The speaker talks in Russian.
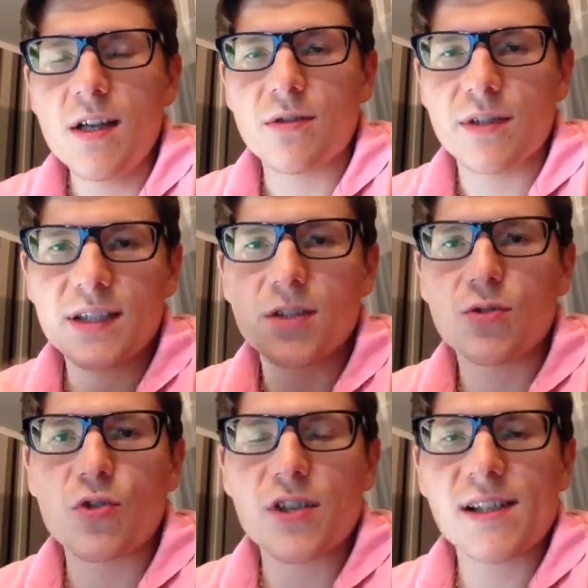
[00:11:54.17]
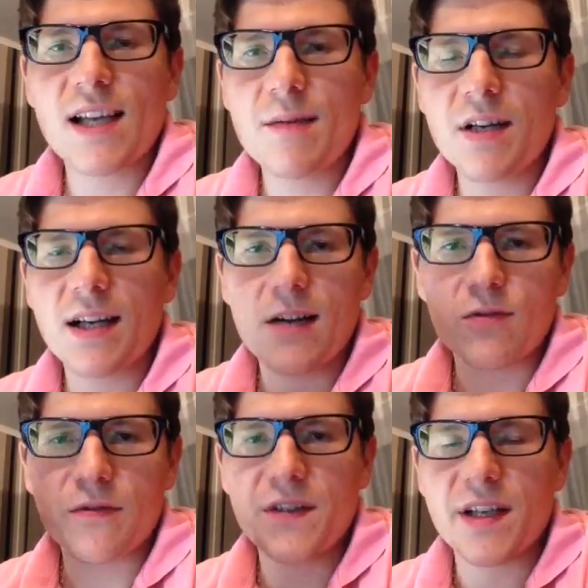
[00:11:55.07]
То есть это то же самое, как
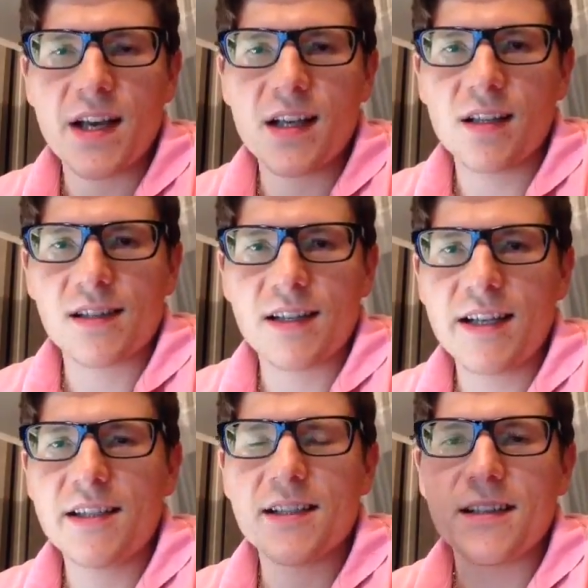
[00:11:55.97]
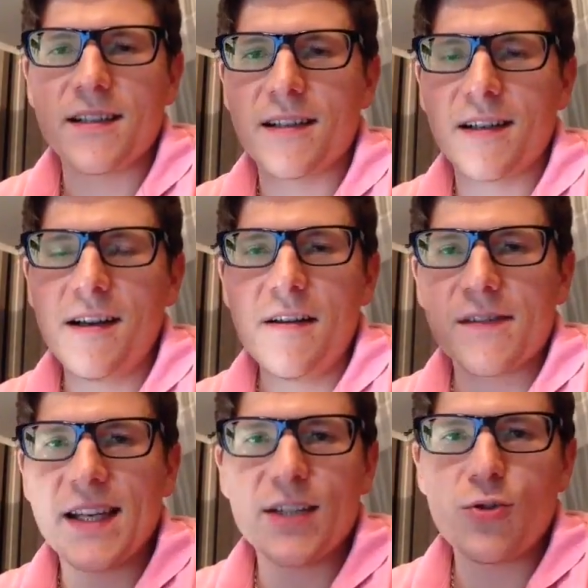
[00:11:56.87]
вот в сериалах, знаете, э,
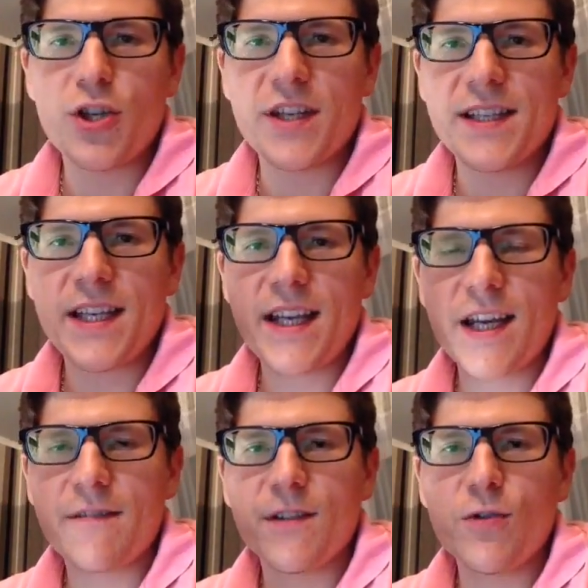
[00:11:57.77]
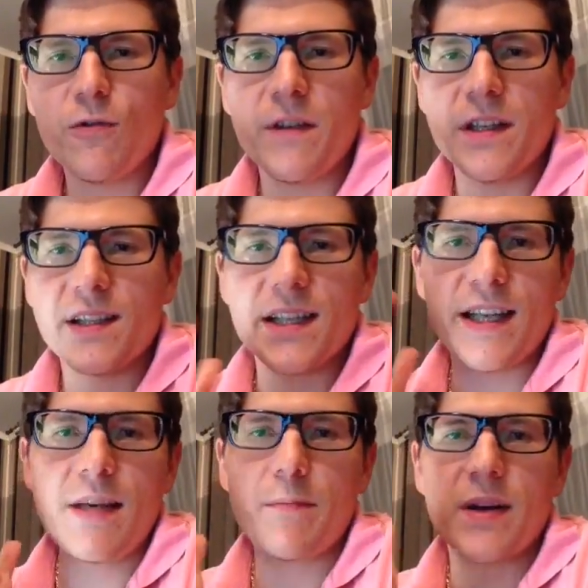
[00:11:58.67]
в следующей серии вы увидите и